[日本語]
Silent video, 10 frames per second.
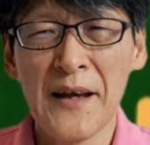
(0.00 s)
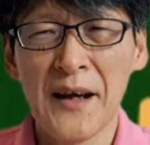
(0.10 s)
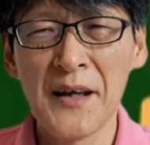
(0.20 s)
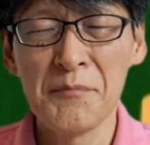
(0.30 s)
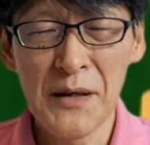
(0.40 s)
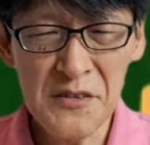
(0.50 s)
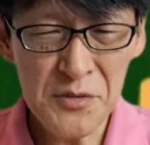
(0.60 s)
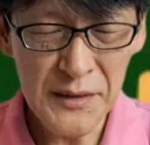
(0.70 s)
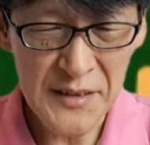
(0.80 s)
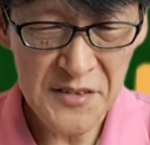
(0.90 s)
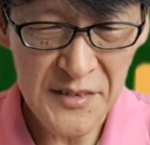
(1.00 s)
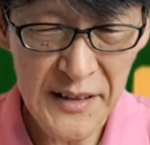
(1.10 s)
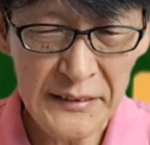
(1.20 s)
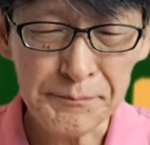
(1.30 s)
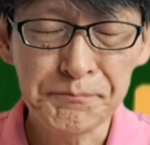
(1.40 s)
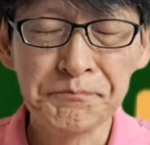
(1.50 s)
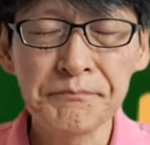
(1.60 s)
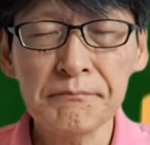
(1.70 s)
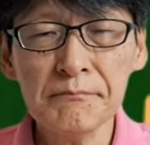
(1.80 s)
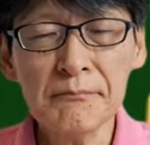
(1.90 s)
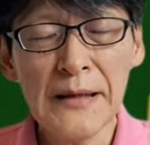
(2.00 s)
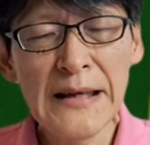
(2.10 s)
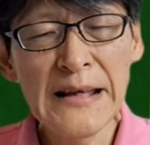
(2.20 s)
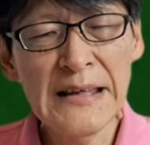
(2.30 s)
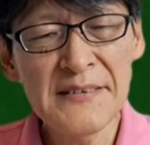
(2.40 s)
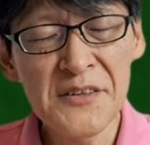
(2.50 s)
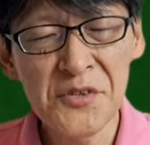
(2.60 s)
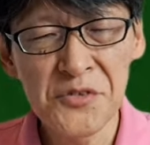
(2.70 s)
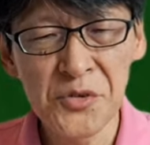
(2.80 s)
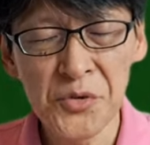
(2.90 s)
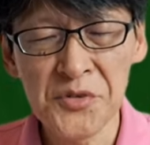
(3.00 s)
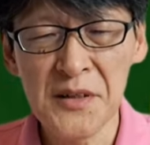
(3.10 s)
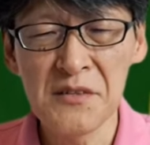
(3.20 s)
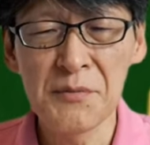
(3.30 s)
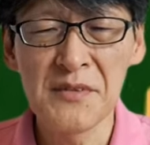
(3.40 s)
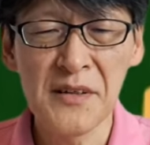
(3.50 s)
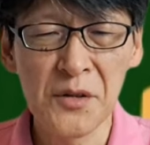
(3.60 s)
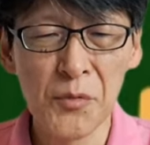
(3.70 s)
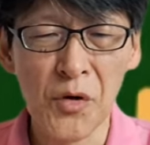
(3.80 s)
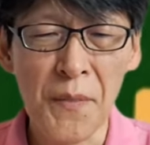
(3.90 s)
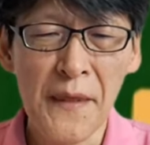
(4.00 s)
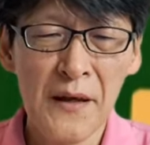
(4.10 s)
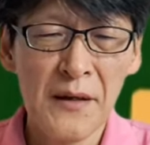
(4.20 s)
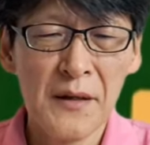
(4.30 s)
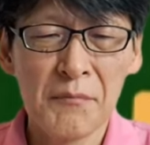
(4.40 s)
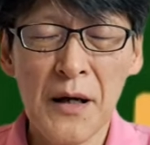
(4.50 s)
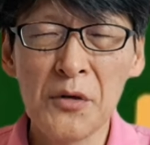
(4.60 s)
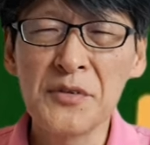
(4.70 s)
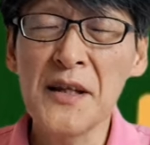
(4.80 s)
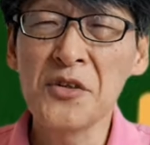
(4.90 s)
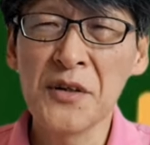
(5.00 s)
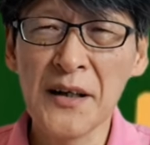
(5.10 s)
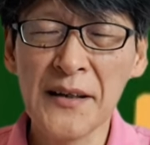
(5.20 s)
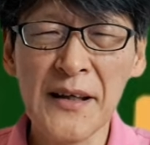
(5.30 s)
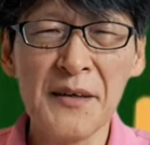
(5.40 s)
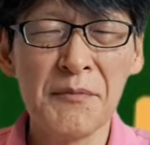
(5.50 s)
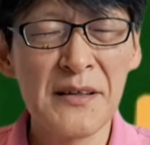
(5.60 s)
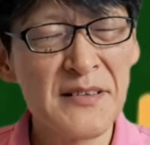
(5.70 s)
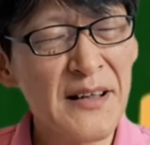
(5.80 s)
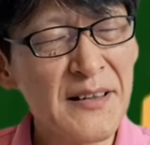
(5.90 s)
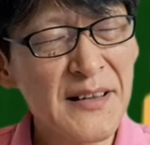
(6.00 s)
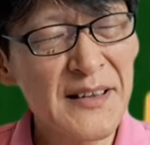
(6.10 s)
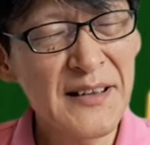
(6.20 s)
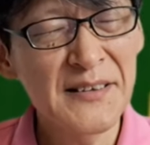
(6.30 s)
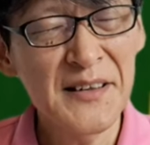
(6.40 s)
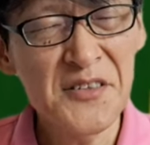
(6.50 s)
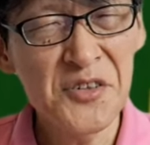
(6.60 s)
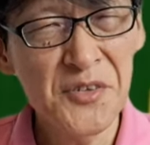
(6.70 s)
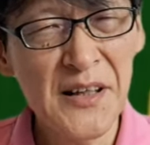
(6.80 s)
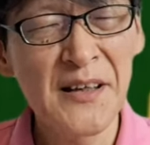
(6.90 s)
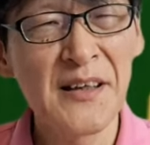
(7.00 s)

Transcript: はい、まずはですね、えー、最初にちょっとお伝えしますけども、まあ、雨天の中ね、まあ、残念だったですよね。